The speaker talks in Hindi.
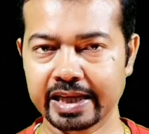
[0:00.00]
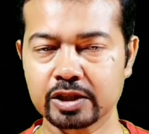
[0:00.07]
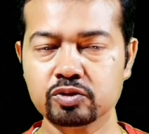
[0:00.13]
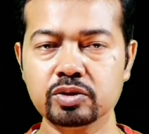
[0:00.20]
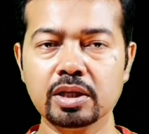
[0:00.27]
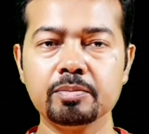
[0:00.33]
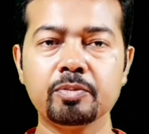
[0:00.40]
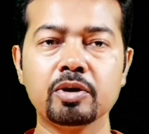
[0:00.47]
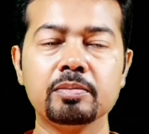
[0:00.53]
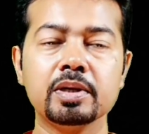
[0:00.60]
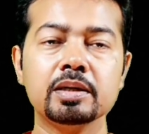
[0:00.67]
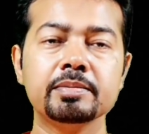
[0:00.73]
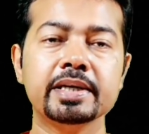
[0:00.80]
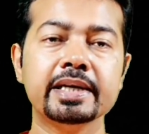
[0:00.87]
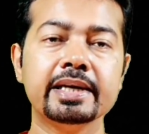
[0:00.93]
एक्चुअल
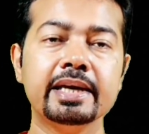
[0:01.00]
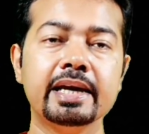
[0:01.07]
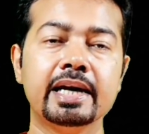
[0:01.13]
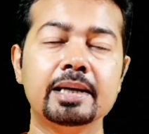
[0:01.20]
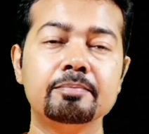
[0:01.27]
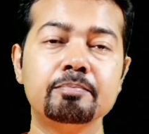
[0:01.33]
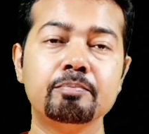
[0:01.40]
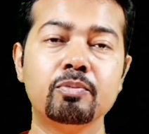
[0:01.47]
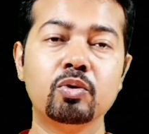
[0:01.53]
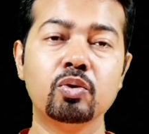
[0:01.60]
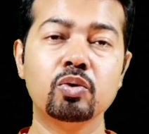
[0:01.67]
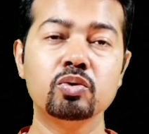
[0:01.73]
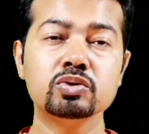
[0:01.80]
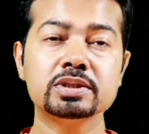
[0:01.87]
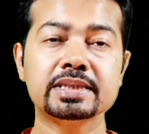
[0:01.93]
प्रॉब्लम है कि हम
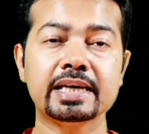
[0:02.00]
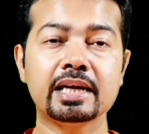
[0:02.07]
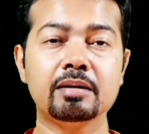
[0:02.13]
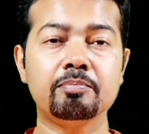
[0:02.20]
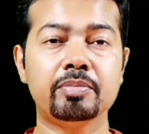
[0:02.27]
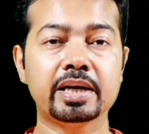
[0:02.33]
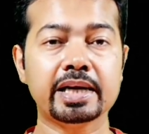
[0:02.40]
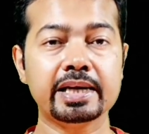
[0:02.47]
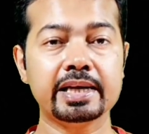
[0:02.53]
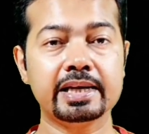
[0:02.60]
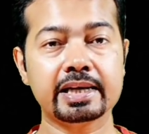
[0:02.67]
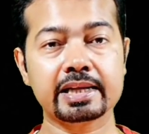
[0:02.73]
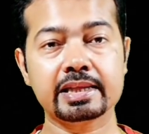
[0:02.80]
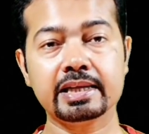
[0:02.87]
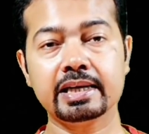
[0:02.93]
बहुत सारा पढ़ाई
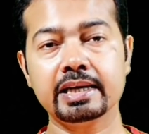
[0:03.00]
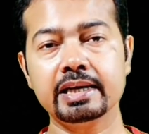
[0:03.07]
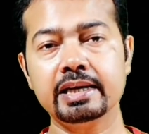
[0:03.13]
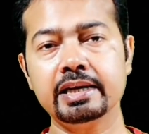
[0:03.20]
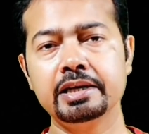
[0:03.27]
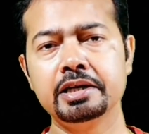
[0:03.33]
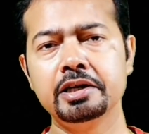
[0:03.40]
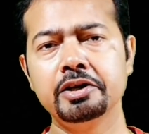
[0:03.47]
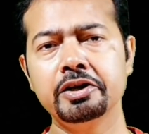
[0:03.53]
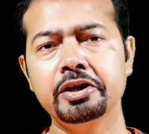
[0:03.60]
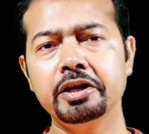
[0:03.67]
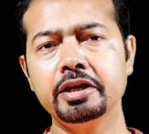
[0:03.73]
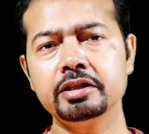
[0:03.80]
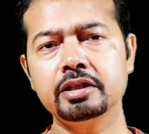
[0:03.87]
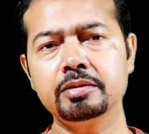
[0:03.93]
करता है
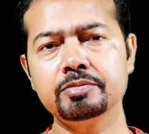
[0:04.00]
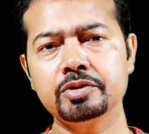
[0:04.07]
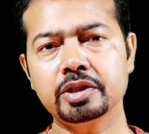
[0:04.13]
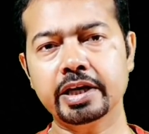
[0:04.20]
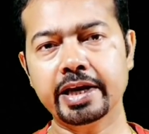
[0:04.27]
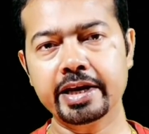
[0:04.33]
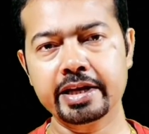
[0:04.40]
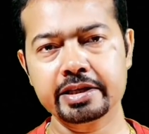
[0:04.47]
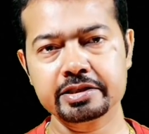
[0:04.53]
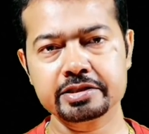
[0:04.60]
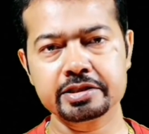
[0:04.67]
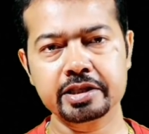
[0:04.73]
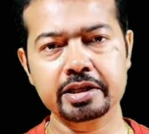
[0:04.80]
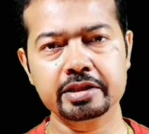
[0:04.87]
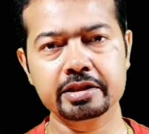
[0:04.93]
एकदम ध्यान
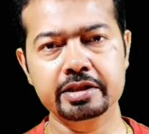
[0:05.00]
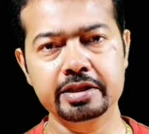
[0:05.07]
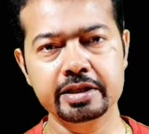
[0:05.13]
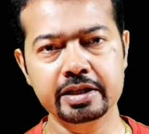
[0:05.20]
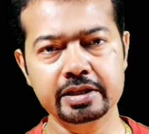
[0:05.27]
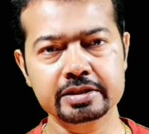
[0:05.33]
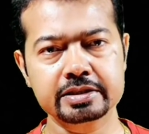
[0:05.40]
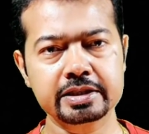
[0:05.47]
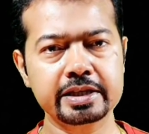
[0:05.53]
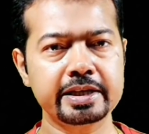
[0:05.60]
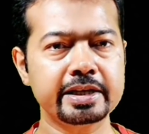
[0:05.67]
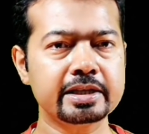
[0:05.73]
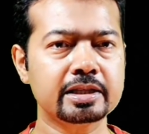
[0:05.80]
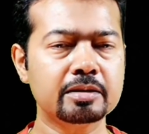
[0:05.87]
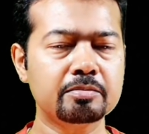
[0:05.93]
से दिल से
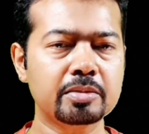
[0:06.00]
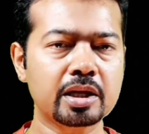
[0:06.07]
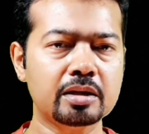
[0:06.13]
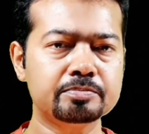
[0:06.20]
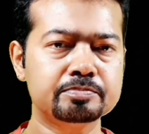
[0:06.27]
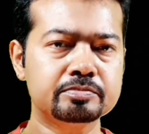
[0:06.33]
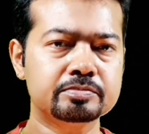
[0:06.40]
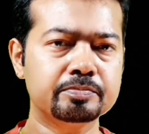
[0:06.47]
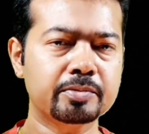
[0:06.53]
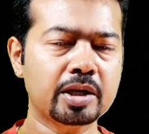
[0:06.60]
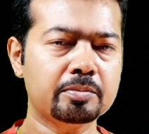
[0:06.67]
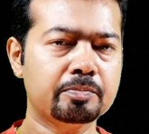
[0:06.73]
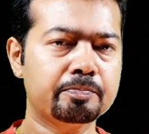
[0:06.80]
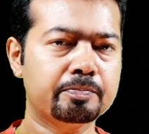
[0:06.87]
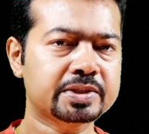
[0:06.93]
एकदम मतलब
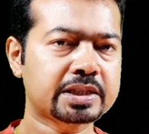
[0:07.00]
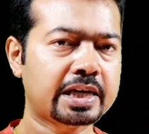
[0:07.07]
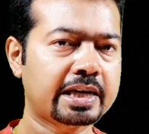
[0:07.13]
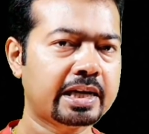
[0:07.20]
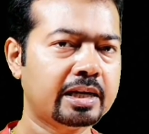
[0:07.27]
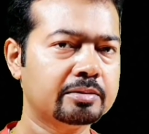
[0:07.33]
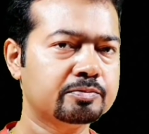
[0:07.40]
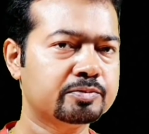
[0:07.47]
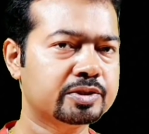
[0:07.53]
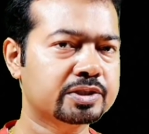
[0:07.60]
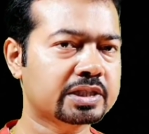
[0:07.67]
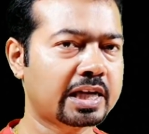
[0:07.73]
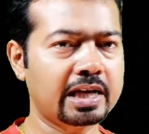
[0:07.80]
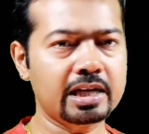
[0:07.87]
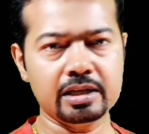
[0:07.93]
मतलब सारा
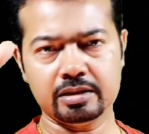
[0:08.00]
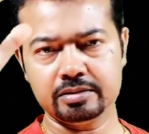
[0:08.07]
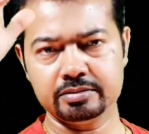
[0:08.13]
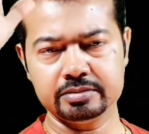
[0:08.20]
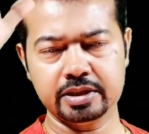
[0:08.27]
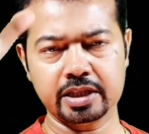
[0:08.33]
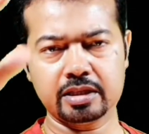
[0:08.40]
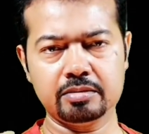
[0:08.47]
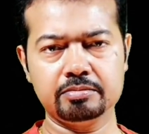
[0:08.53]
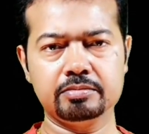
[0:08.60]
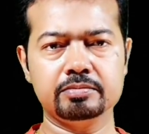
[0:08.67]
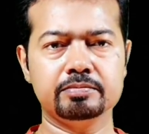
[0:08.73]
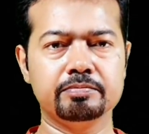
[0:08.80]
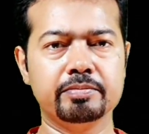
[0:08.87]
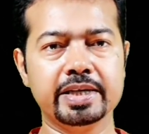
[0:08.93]
साल एकदम
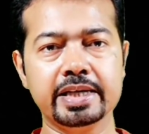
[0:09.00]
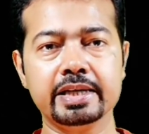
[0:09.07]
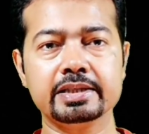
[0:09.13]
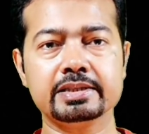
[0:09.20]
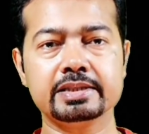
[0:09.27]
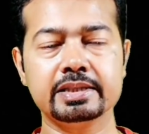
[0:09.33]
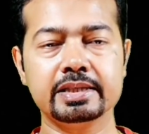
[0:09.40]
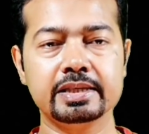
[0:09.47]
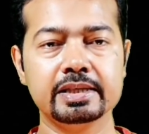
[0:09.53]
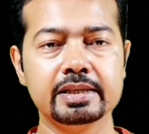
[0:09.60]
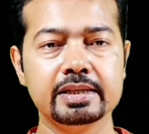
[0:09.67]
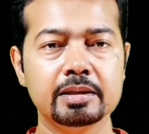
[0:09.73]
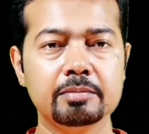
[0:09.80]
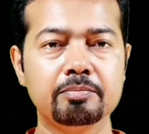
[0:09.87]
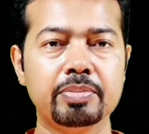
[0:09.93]
मेहनत से
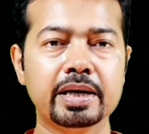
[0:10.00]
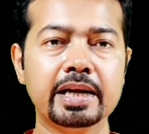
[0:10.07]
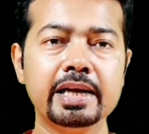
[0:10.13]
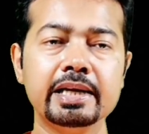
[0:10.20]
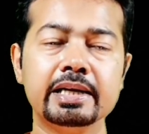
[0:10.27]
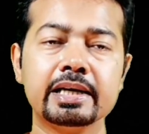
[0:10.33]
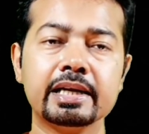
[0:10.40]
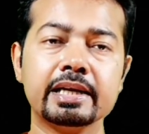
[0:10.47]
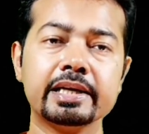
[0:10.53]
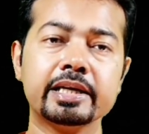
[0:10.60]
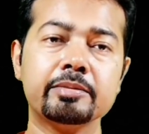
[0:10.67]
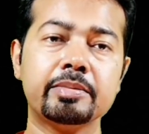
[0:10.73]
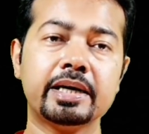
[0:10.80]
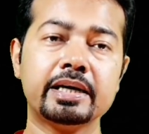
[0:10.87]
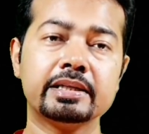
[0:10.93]
पढ़ाई करने के
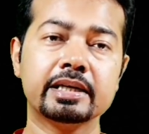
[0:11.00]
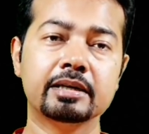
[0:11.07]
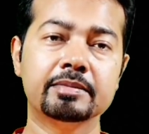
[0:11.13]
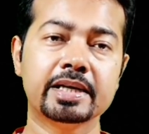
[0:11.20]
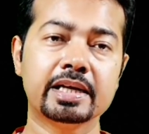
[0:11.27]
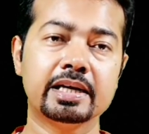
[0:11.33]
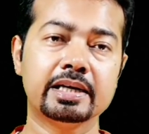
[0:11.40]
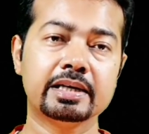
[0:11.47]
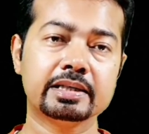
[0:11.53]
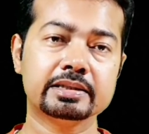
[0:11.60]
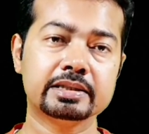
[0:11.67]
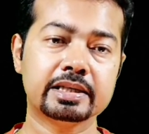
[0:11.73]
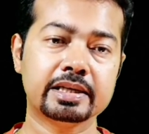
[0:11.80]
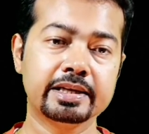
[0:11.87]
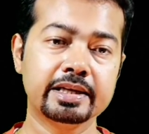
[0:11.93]
बाद हमारा
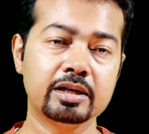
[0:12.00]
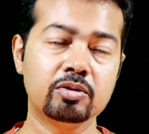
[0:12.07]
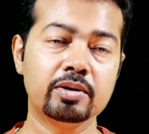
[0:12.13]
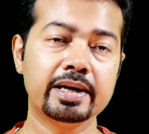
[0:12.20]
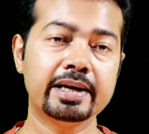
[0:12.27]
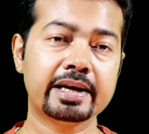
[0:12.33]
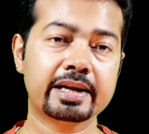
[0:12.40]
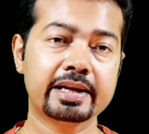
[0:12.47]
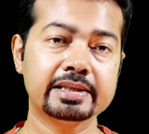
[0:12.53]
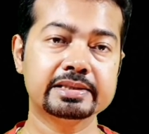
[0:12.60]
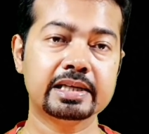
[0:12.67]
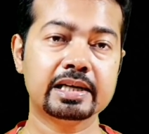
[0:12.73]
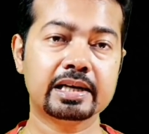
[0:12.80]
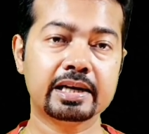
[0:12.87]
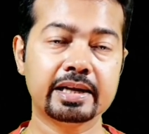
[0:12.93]
रिक्वायर्ड
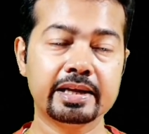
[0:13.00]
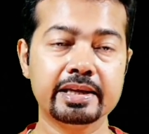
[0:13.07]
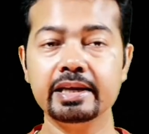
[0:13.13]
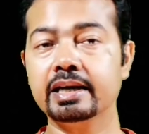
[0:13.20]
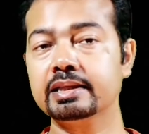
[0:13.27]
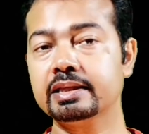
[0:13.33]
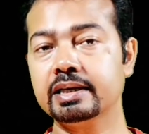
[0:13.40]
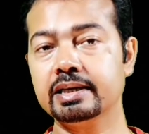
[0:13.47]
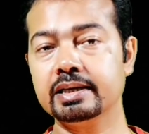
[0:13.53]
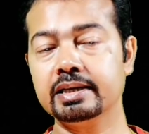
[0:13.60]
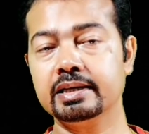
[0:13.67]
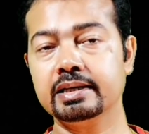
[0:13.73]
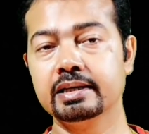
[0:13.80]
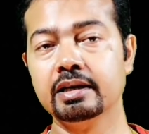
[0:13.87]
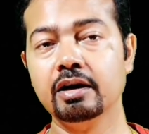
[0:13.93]
रिजल्ट नहीं आता है
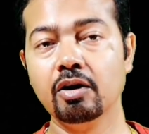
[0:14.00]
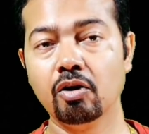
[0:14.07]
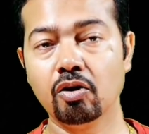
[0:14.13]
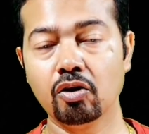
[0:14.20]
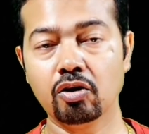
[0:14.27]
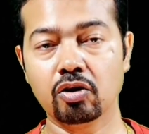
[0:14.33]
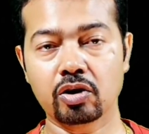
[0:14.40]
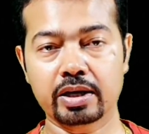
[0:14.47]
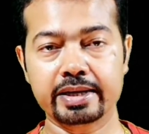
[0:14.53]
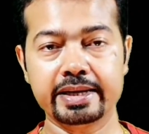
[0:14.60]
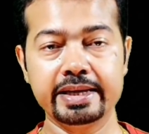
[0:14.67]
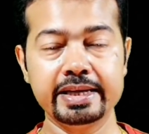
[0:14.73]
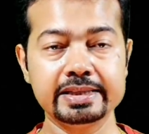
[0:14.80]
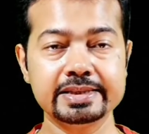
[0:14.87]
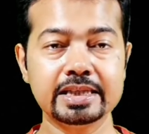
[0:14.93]
और
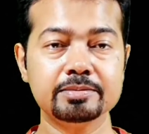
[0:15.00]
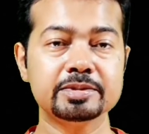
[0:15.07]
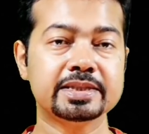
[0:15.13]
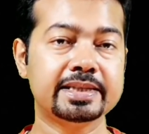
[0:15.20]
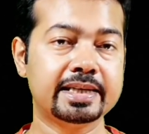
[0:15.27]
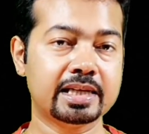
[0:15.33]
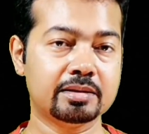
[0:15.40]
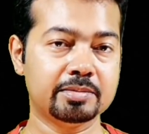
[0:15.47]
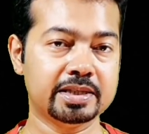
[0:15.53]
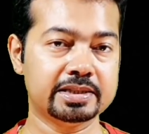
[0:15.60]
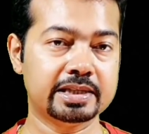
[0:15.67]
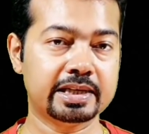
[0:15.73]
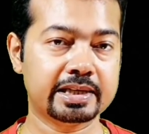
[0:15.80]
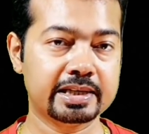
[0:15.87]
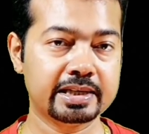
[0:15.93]
एग्ज़ाम सेंटर में
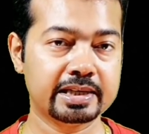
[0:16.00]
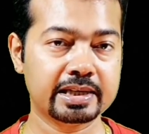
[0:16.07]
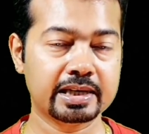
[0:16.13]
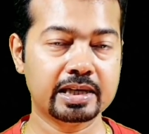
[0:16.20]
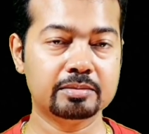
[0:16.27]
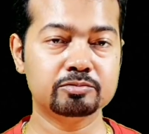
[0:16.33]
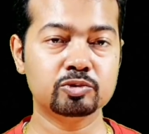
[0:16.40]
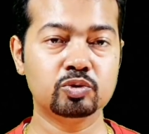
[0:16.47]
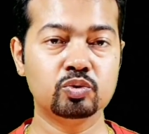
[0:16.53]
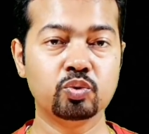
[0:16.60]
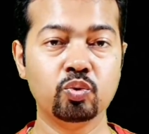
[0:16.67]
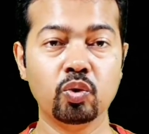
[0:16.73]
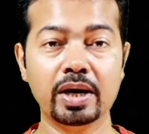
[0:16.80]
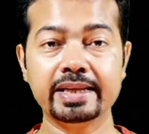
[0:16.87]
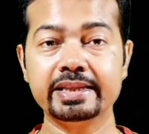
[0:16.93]
जाके हम
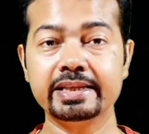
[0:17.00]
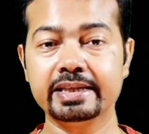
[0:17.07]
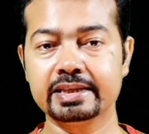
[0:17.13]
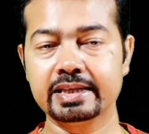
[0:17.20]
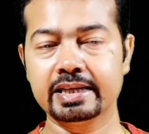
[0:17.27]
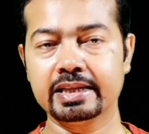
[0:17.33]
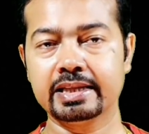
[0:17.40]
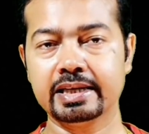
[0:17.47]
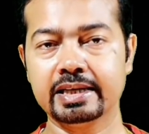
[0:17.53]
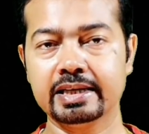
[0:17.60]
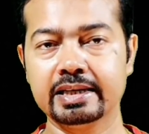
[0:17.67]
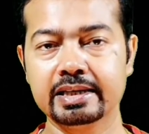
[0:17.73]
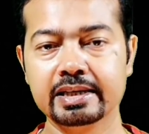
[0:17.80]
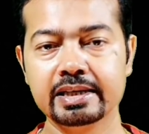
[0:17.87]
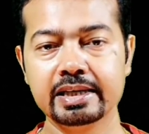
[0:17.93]
धुआं दिखते रहता
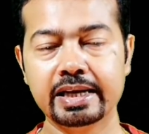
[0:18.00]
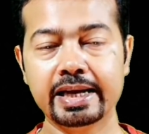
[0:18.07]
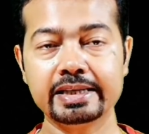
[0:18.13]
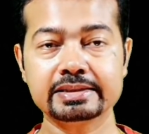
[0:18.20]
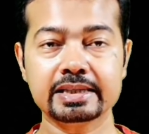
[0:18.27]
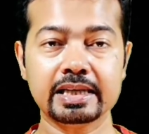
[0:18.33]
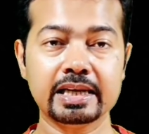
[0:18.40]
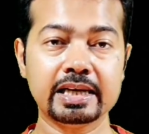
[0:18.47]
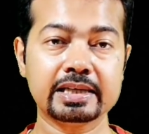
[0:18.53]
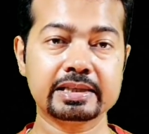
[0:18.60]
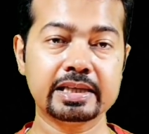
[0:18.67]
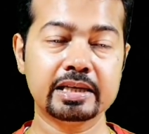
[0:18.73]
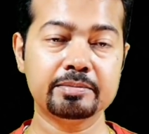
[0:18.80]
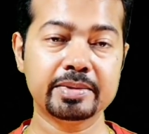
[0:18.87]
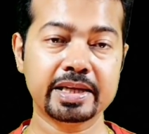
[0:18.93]
है ऐसा
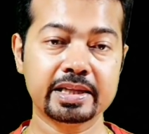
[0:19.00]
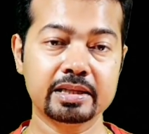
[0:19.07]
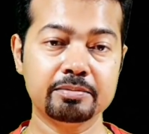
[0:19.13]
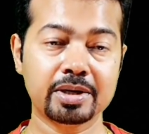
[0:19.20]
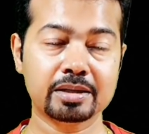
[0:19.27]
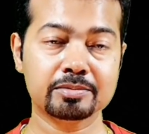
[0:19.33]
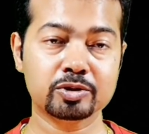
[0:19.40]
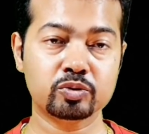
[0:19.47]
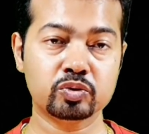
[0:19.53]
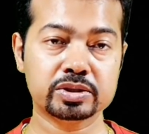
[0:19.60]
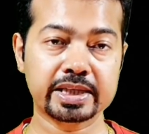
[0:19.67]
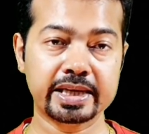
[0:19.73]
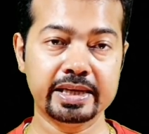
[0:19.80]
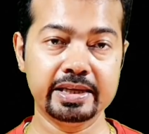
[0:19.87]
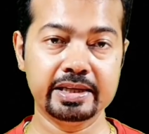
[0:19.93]
लगता है मेरे दिमाग में कुछ
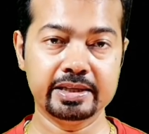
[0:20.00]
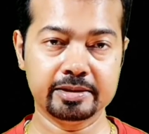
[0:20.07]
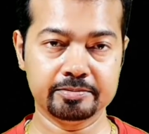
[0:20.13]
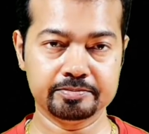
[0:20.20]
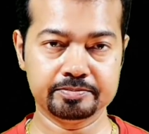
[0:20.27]
है ही नहीं